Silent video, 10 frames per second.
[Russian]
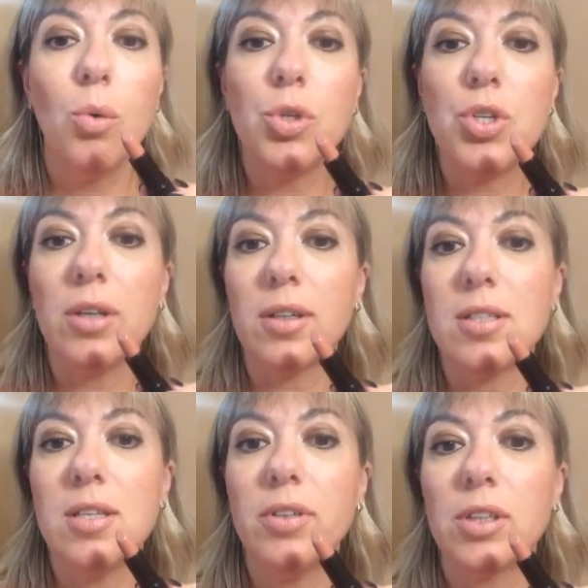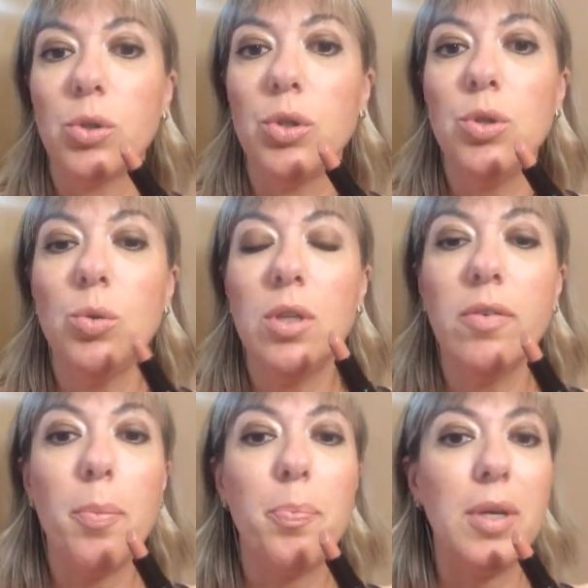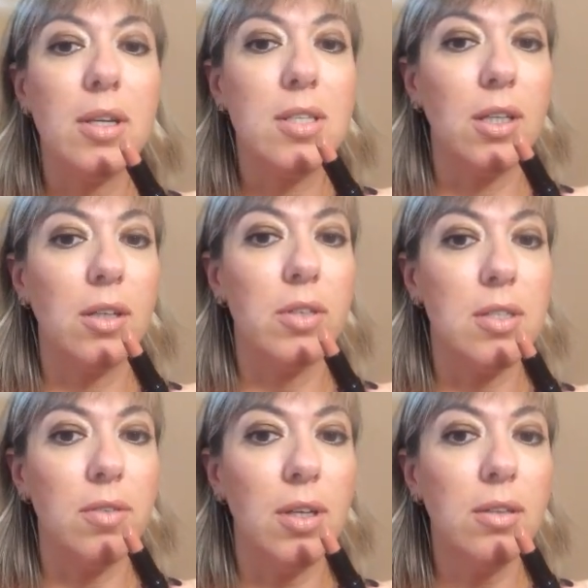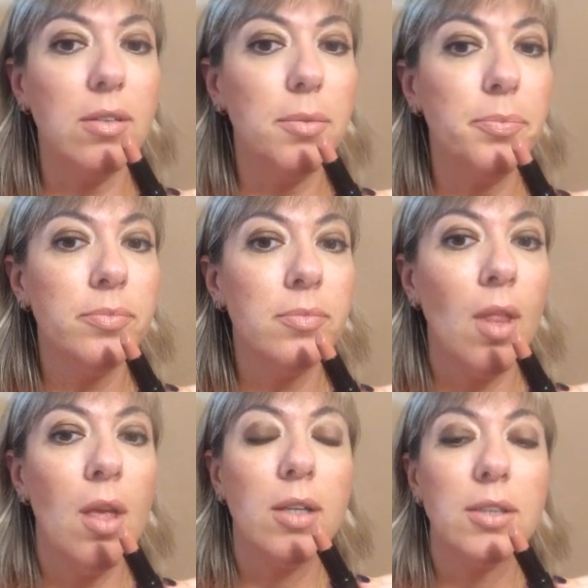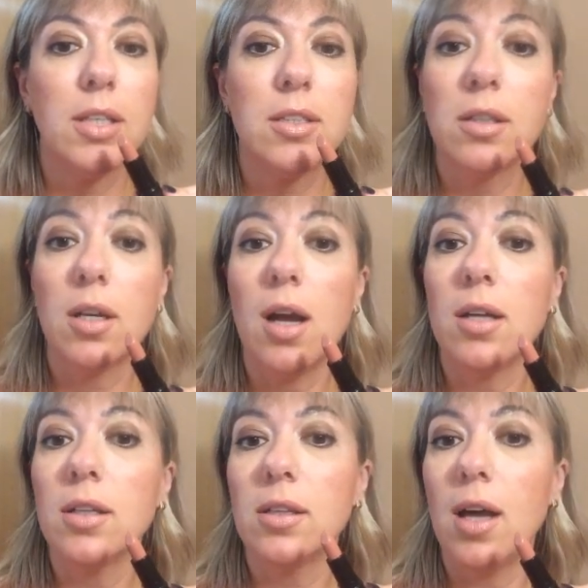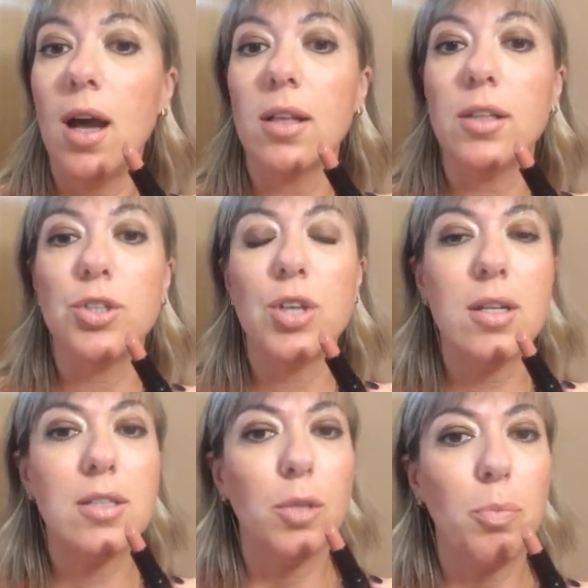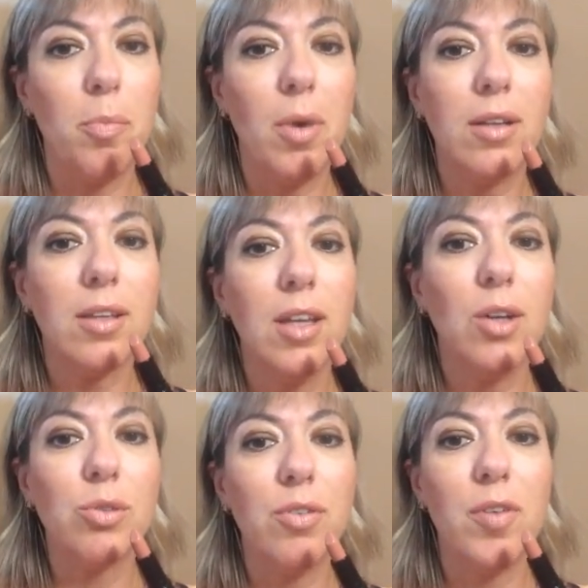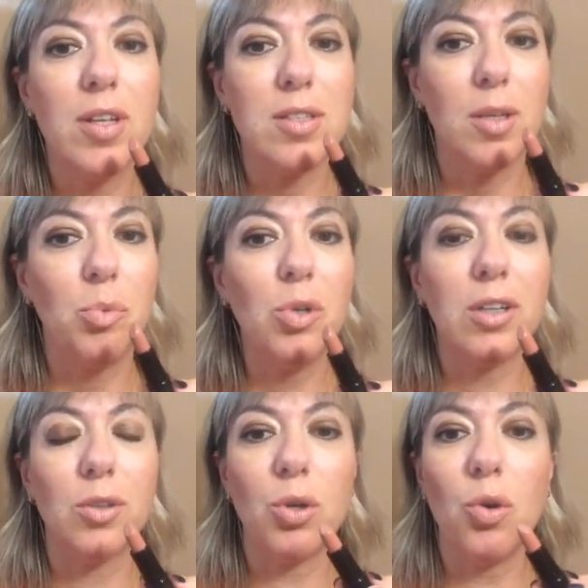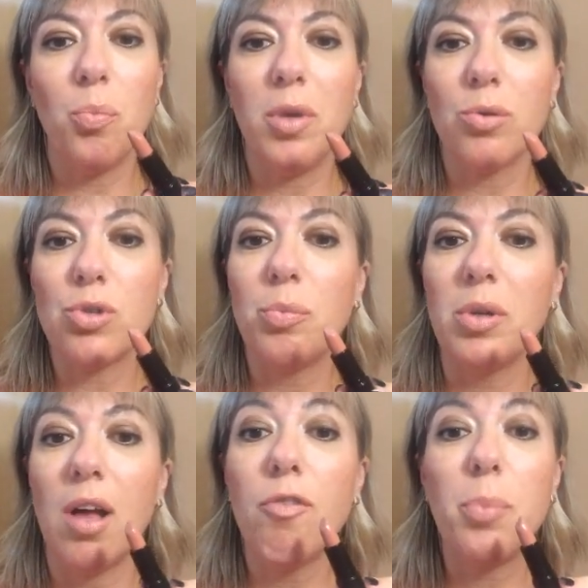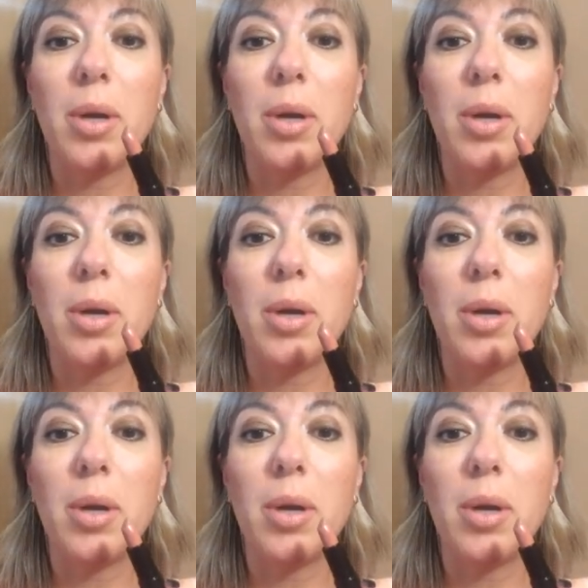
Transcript: Очень красиво, такой нюдово-персиковый цвет. Кстати говоря, она, да, отличается от помадки от Vivienne Sabo, которая у меня уже была в